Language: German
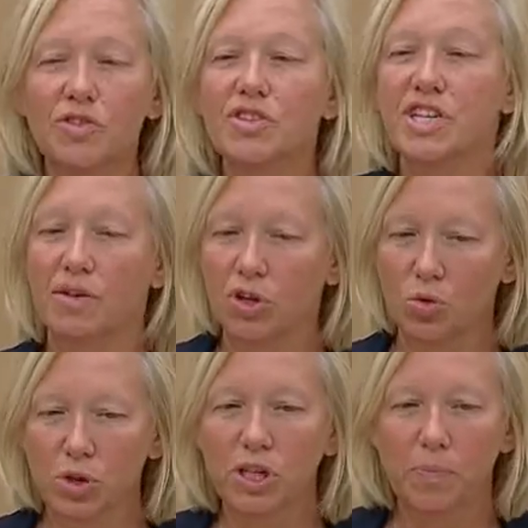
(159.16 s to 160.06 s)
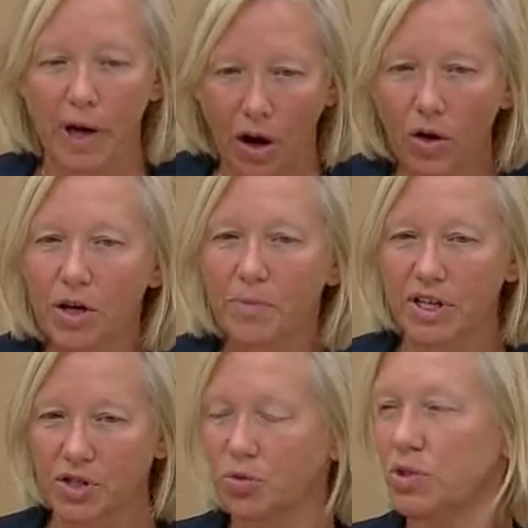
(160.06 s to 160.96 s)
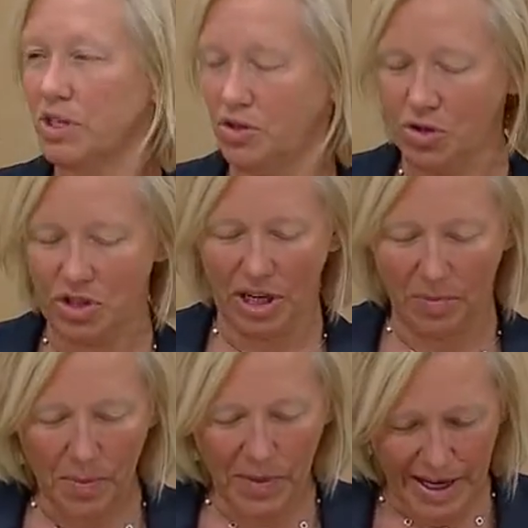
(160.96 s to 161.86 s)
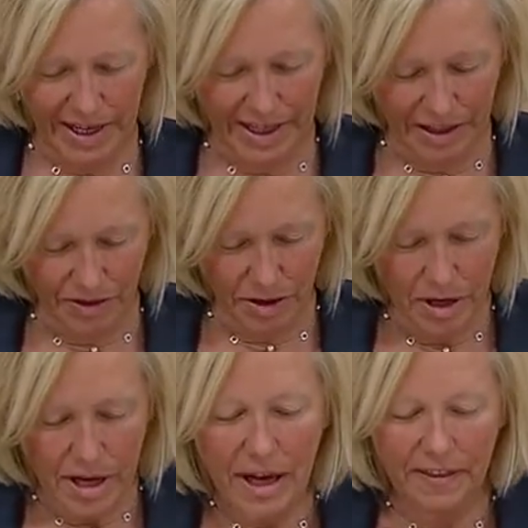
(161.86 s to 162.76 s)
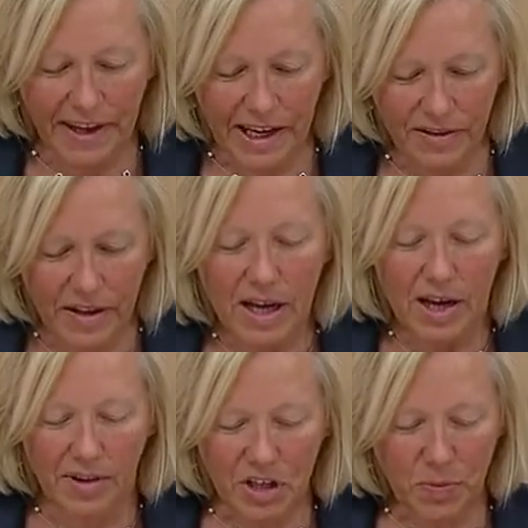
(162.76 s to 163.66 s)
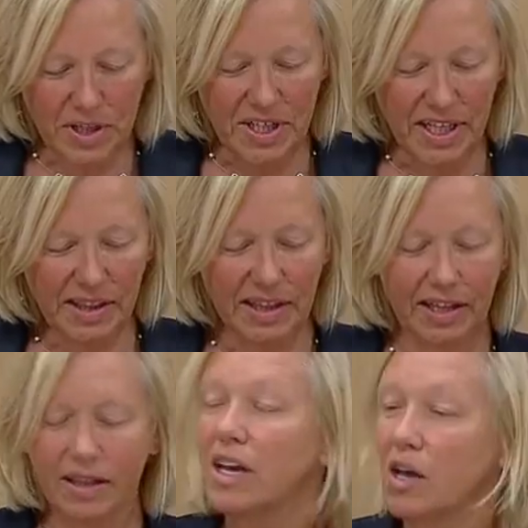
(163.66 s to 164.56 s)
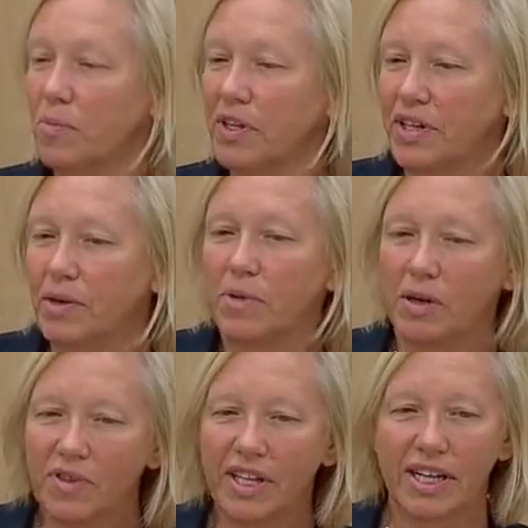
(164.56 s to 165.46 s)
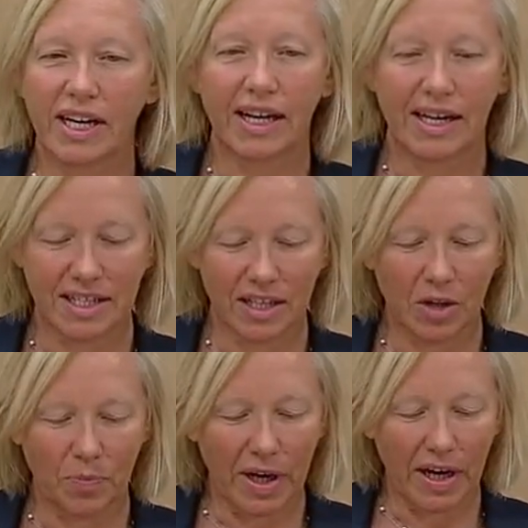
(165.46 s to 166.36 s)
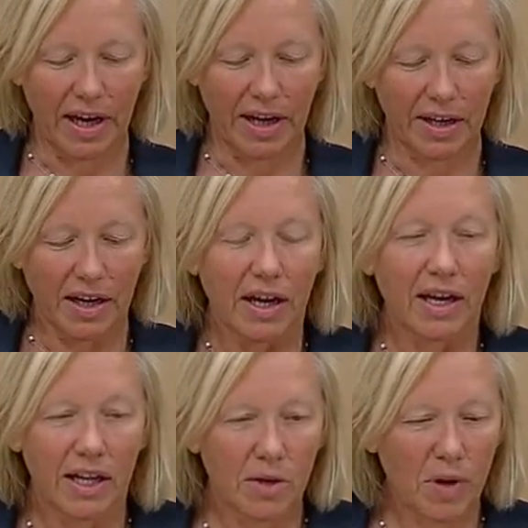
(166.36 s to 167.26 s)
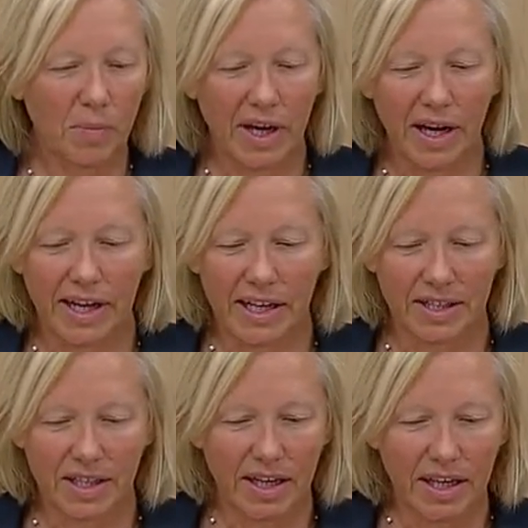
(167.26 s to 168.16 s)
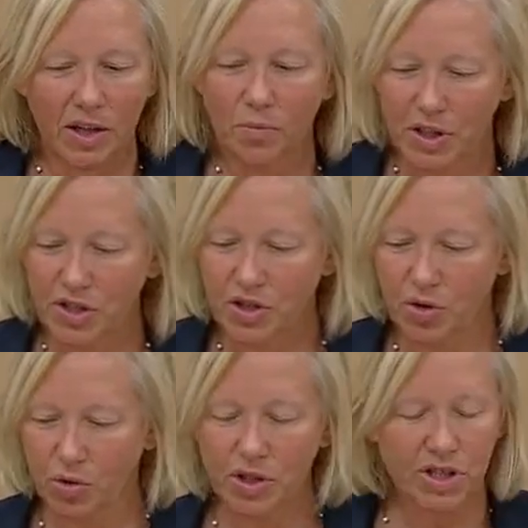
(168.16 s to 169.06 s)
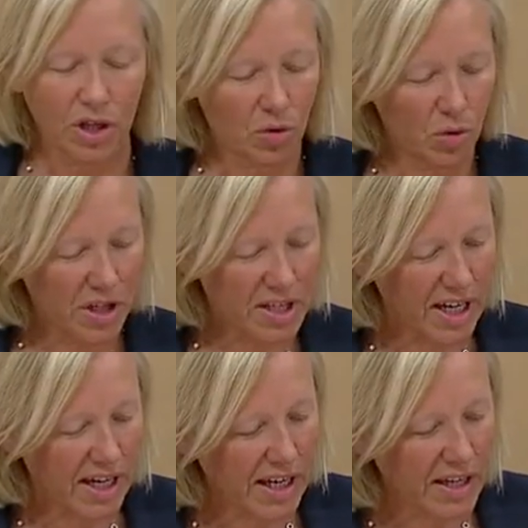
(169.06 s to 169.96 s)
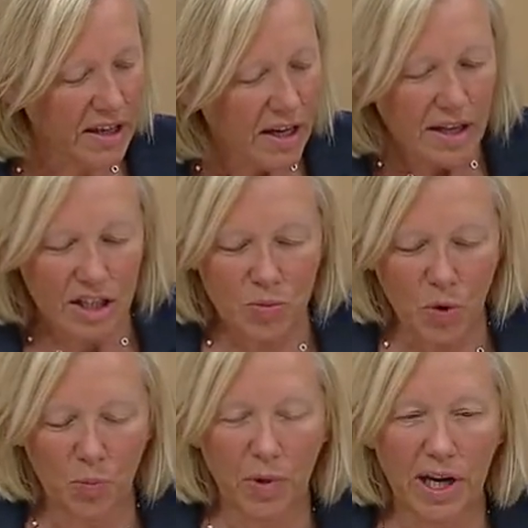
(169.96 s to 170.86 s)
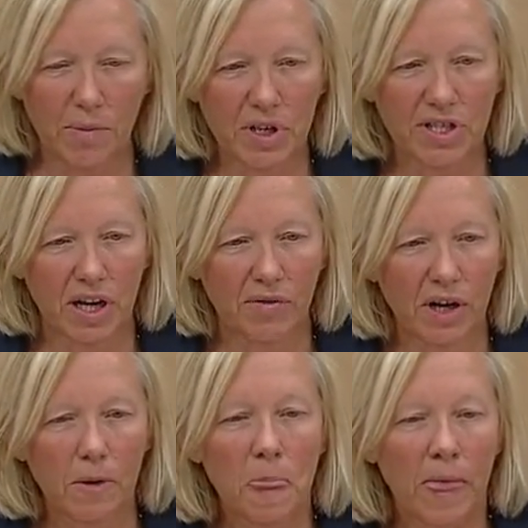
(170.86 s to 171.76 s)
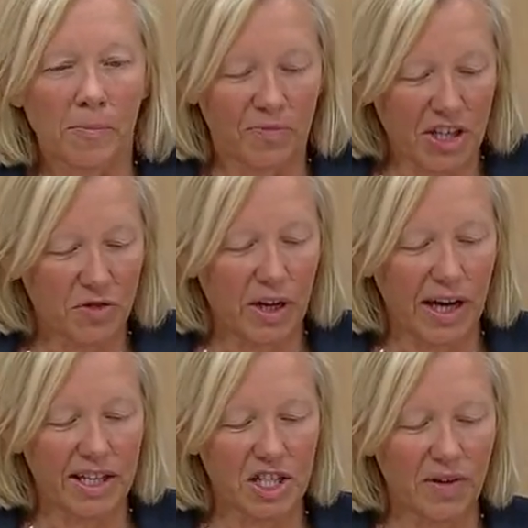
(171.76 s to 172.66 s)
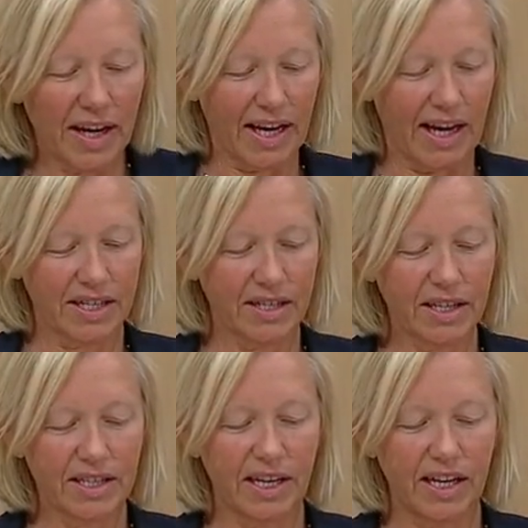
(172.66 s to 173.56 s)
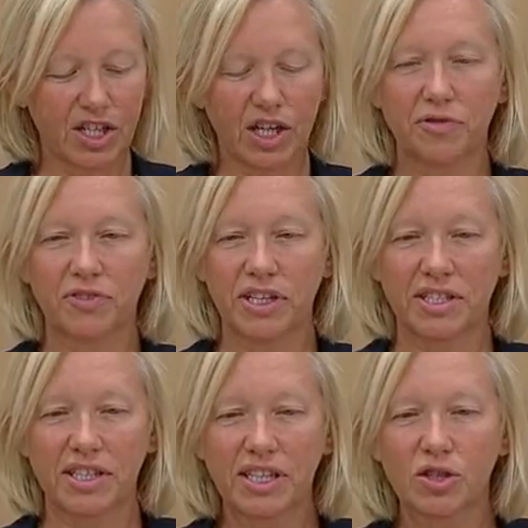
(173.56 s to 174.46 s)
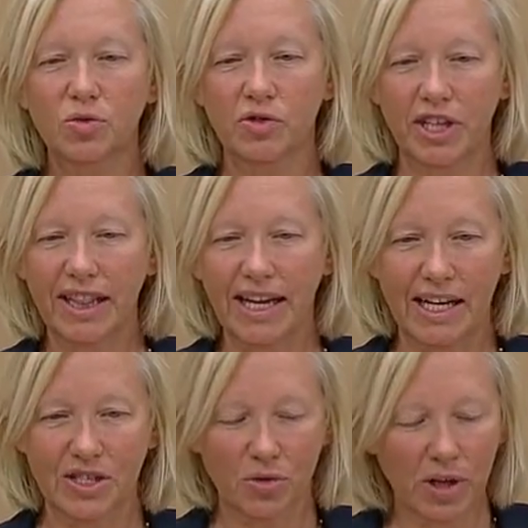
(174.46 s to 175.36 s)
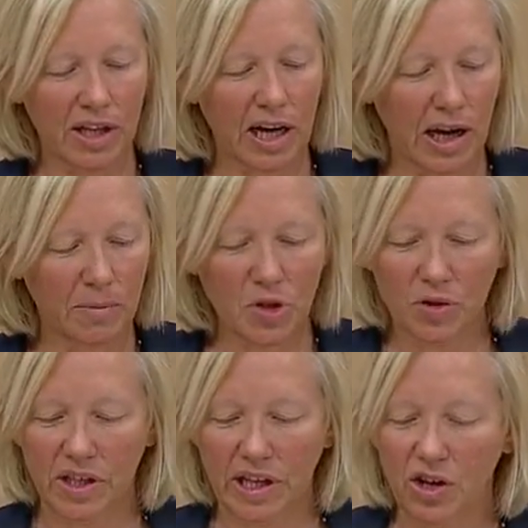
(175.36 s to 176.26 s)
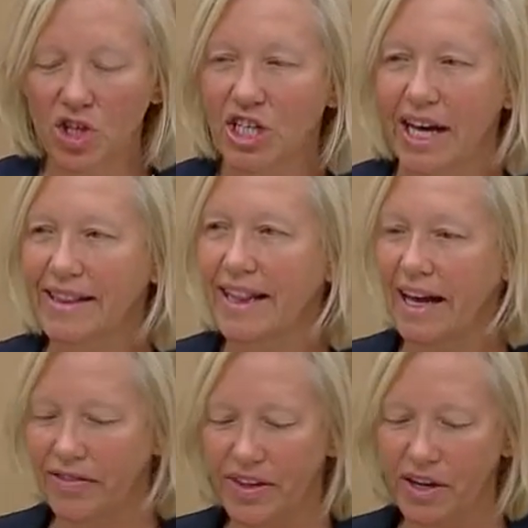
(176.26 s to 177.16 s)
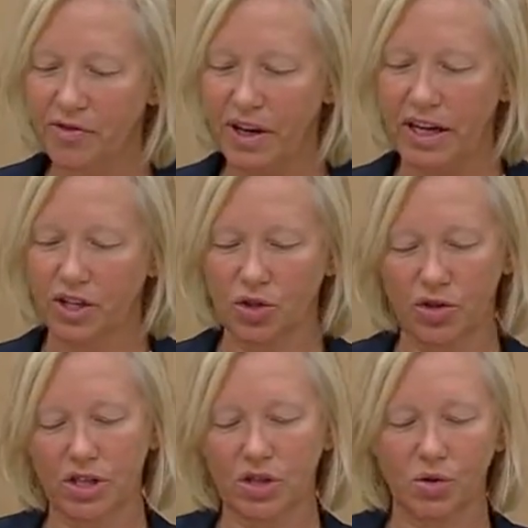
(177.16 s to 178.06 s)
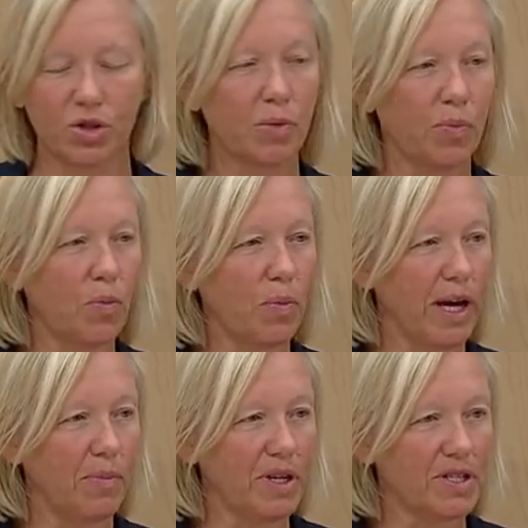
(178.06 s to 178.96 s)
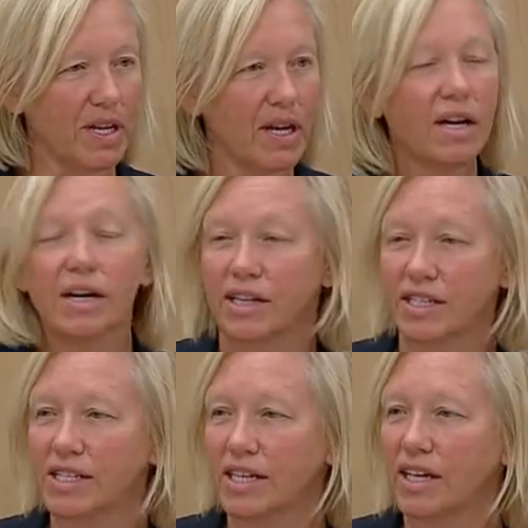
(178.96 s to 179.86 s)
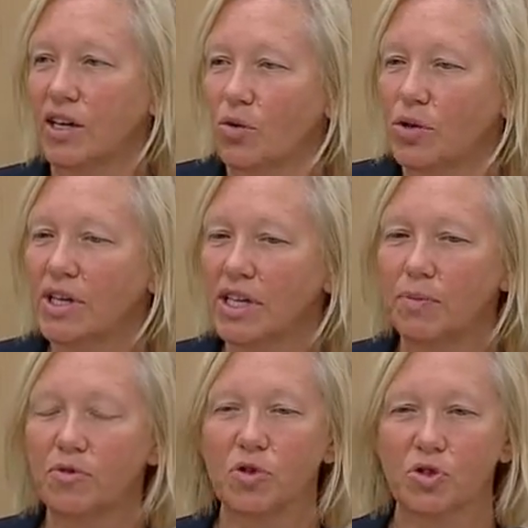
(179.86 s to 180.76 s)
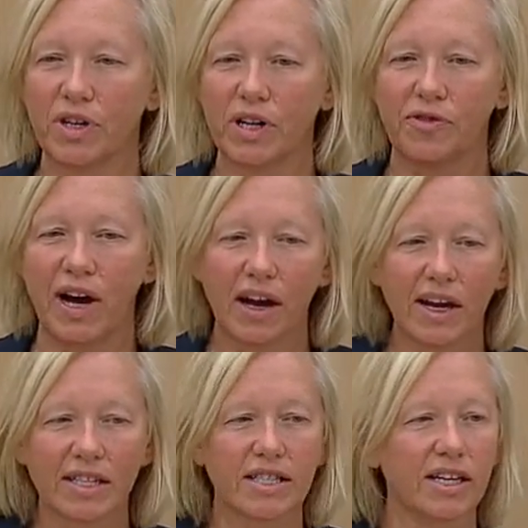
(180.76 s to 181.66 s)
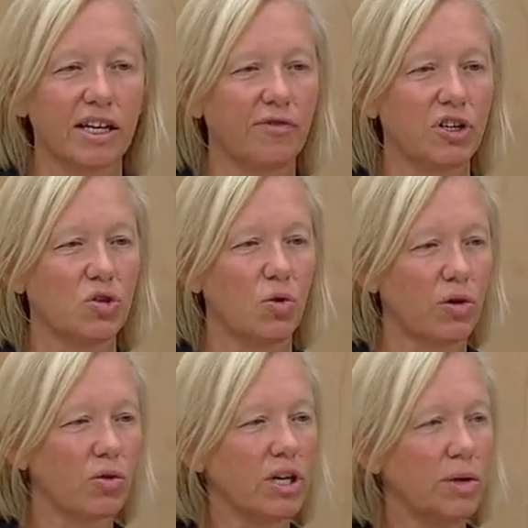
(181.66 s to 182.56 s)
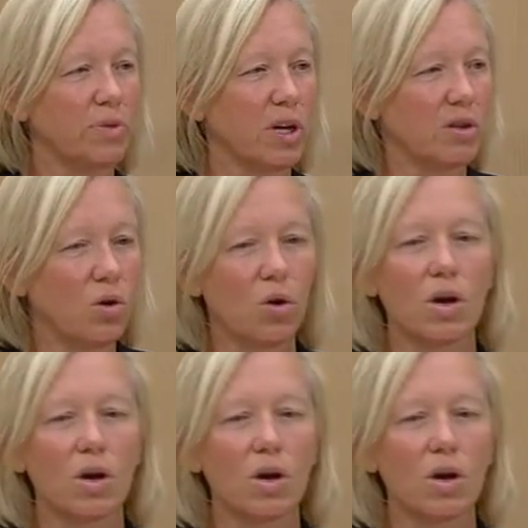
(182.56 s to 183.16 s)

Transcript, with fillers: sie aber gut gebrauchen im Gesundheitssystem, mehr Geld. Denn was passiert denn mit dem im niedergelassenen Bereich? Immer mehr Ärzte gehen in Pension, ist ja gutes Recht. Das Problem ist aber, dass wir eine Zweiklassengesellschaft jetzt nicht nur in den Leistungen haben, sondern auch Stadt-Land-Gefälle schon das große Problem ist. Dass es Regionen gibt, wo es weder fachärztliche Versorgung gibt, noch